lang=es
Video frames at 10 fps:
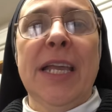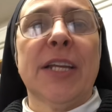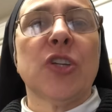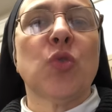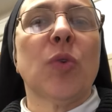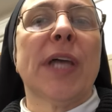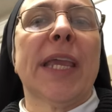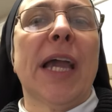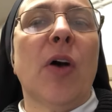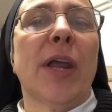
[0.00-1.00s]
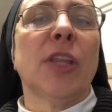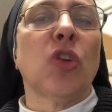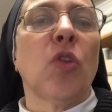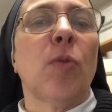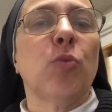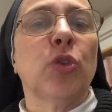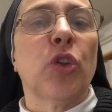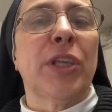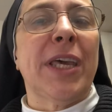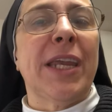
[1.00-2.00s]
y resulta que ahora todo el
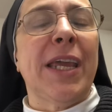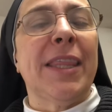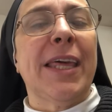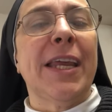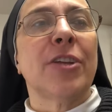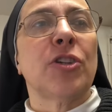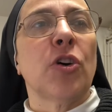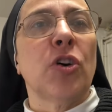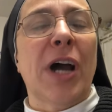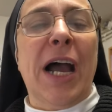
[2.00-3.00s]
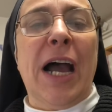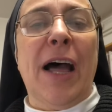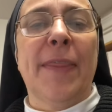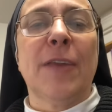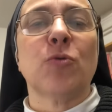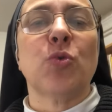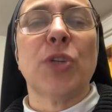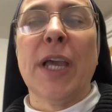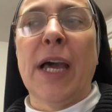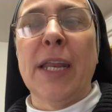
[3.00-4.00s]
mundo tiene derecho a
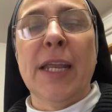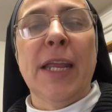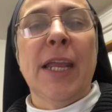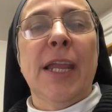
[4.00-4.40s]
denunciar